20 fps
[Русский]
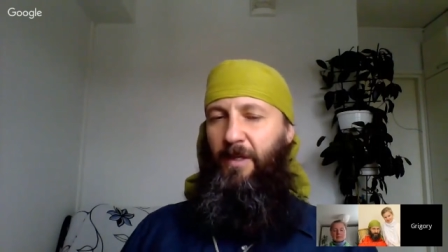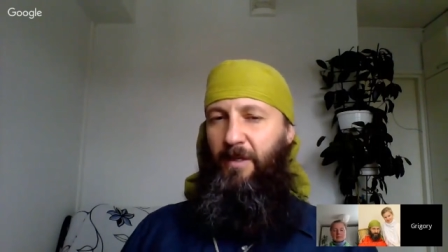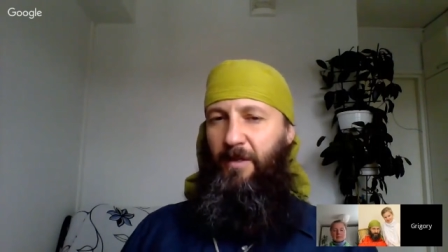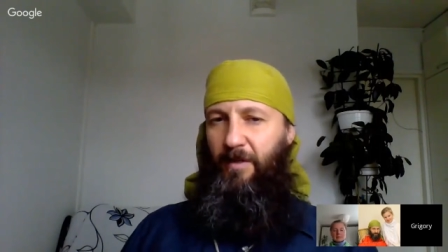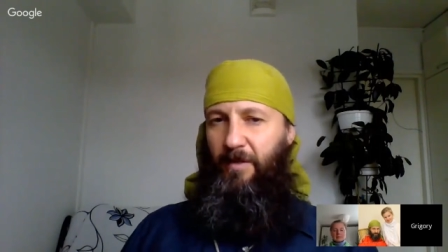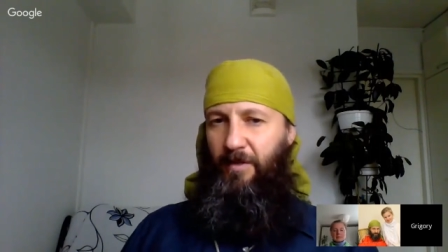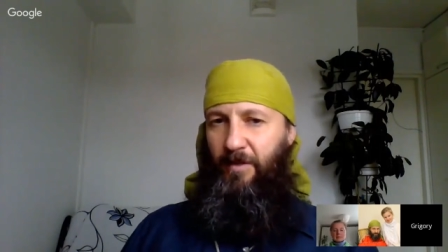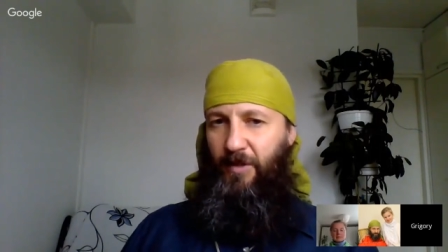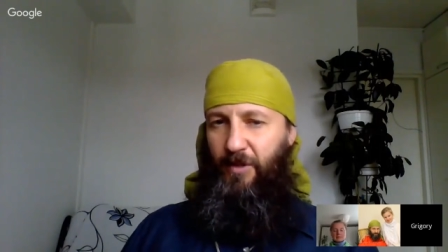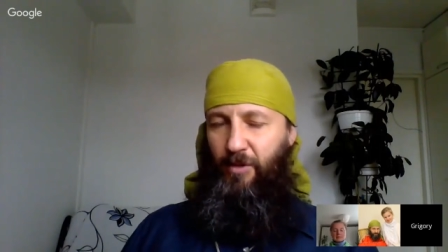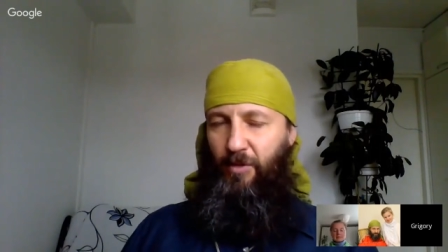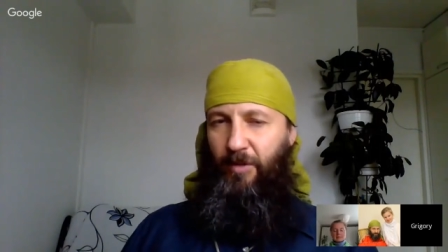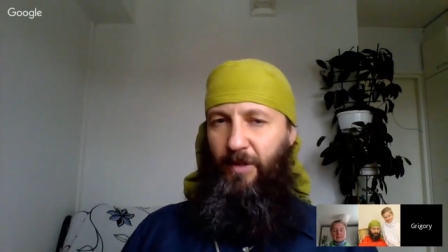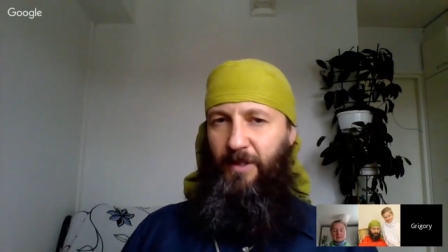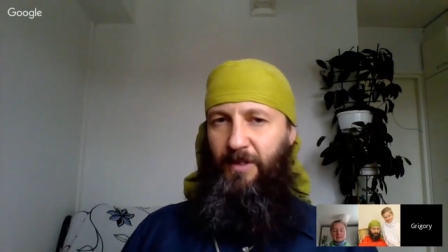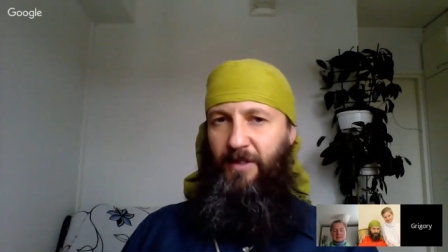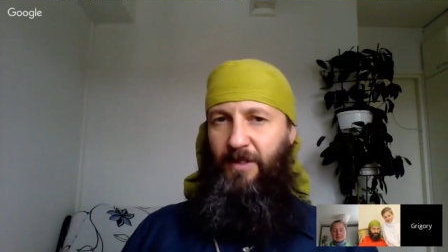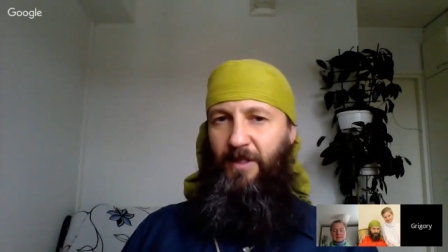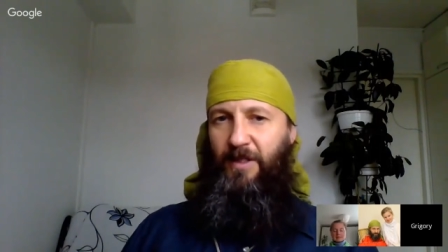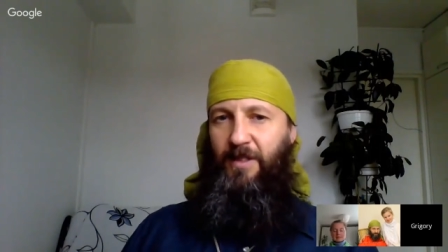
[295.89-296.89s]
Э, что
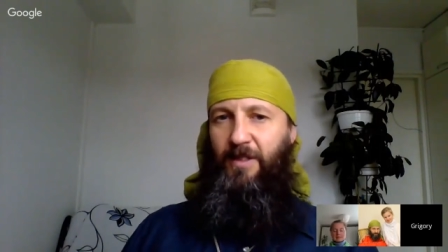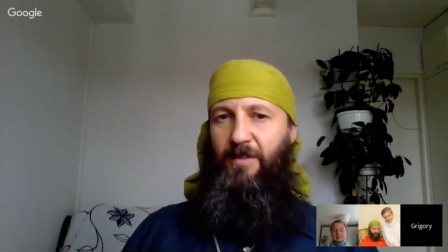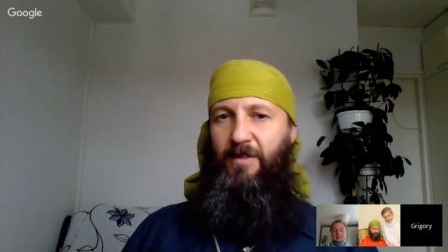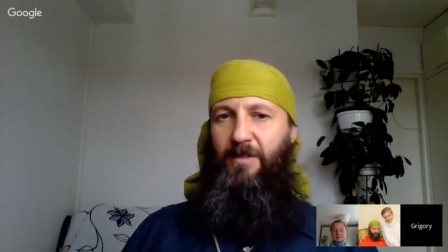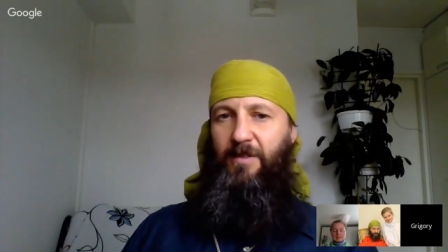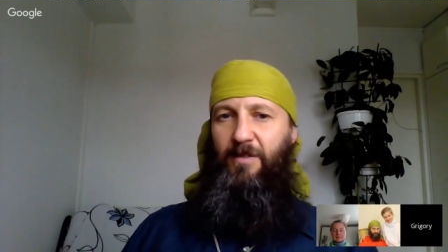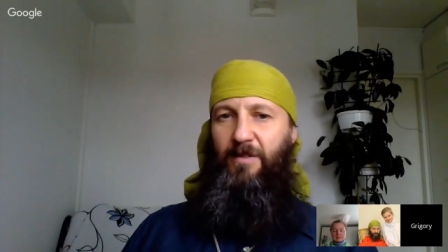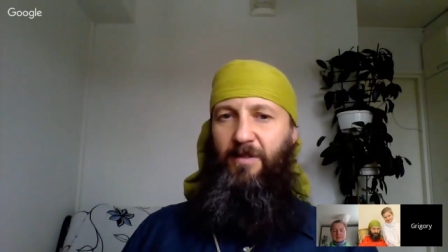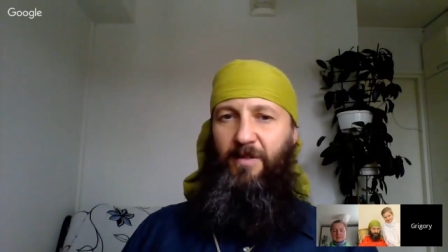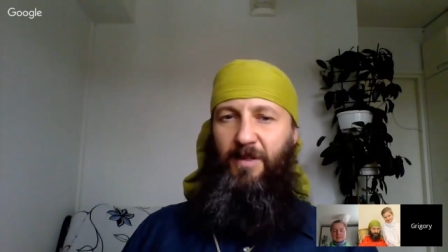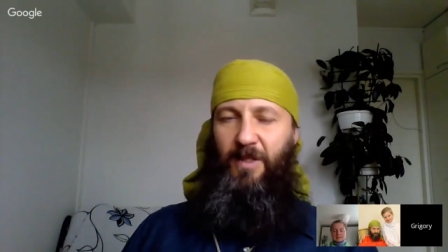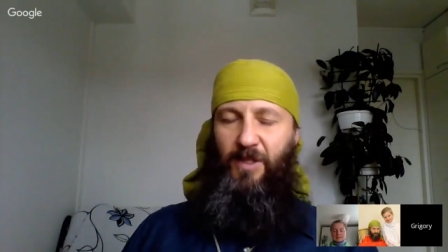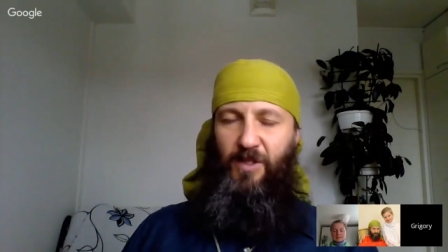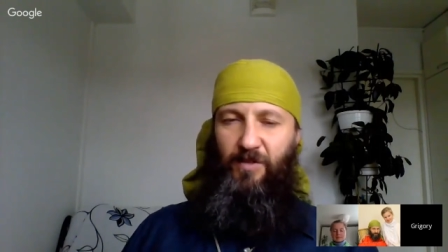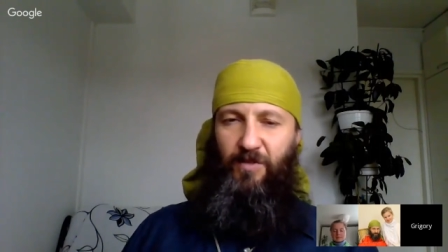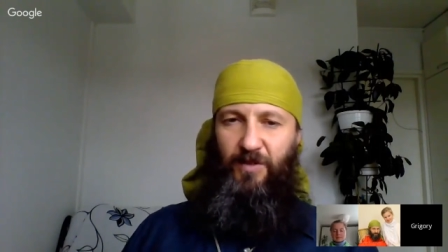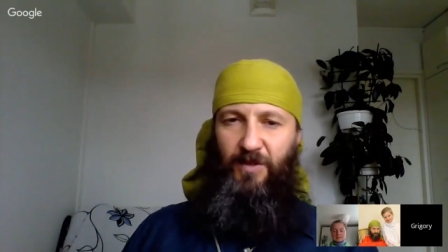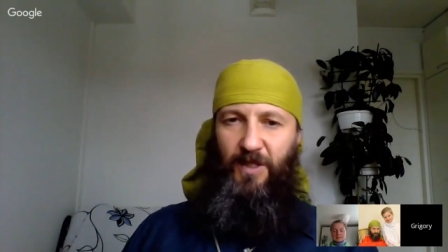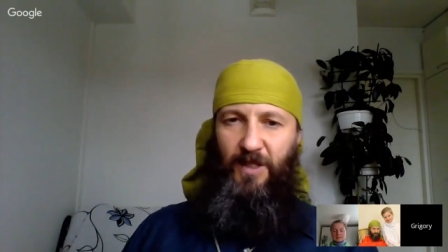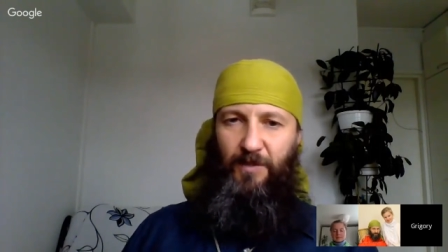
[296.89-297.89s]
касается
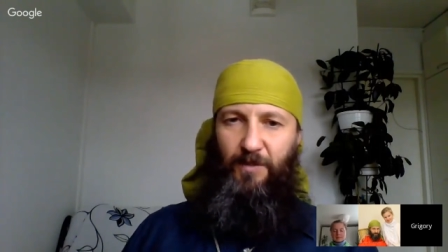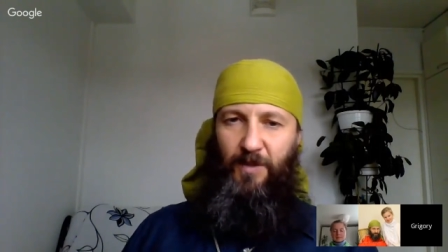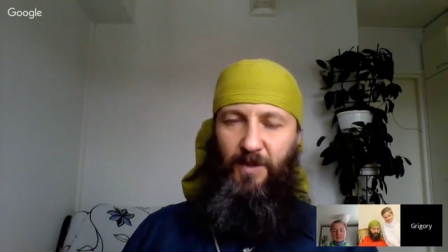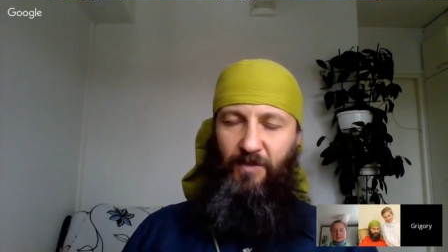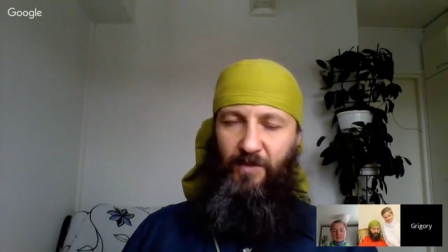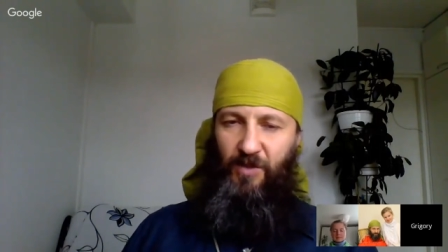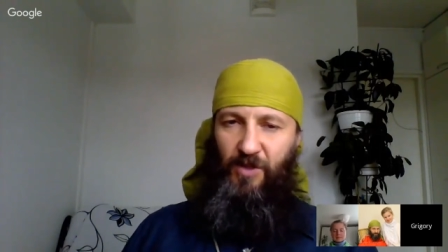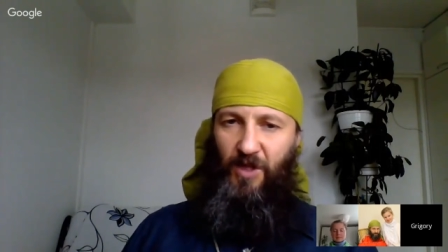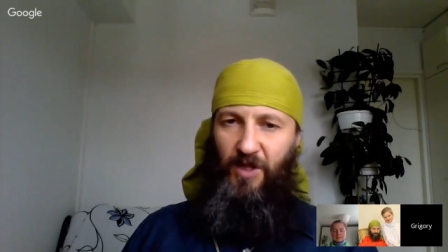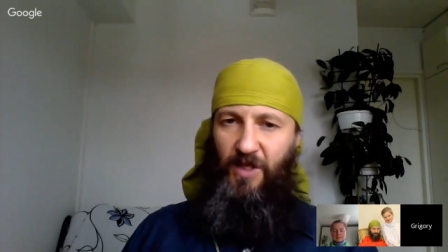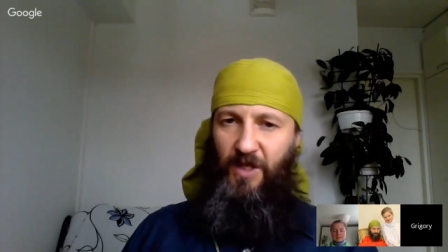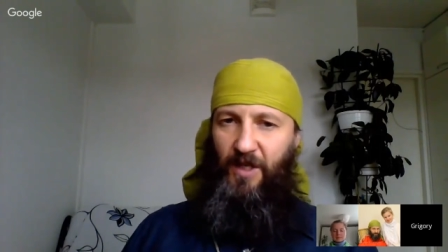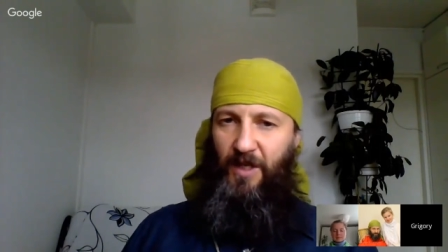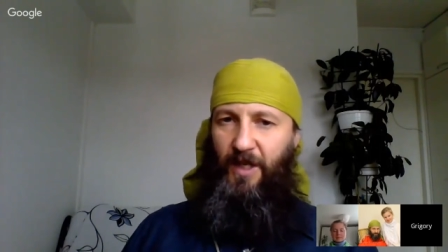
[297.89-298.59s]
нашего средств передвижения,